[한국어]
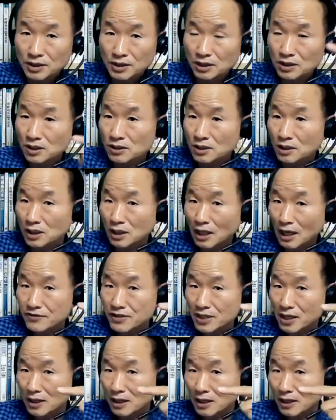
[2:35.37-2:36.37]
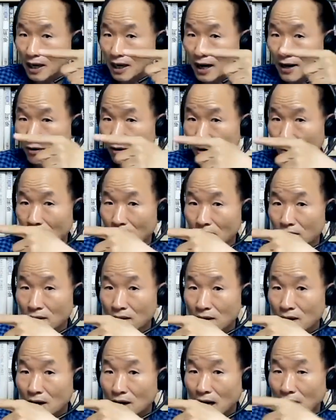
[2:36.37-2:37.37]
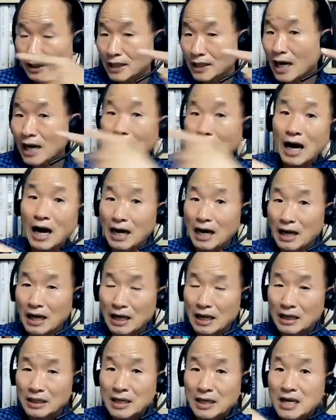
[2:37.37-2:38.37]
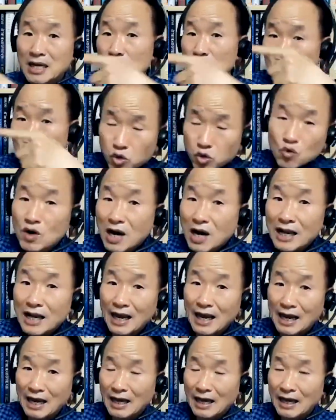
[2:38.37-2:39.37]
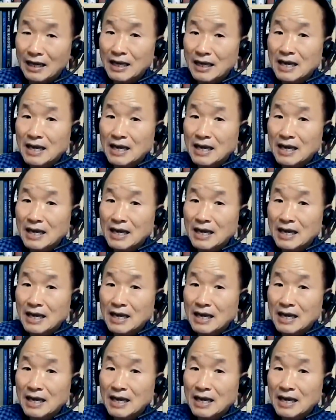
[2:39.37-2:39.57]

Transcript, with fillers: 자, 시선이 관찰을 하러 가요. 가다가 중간에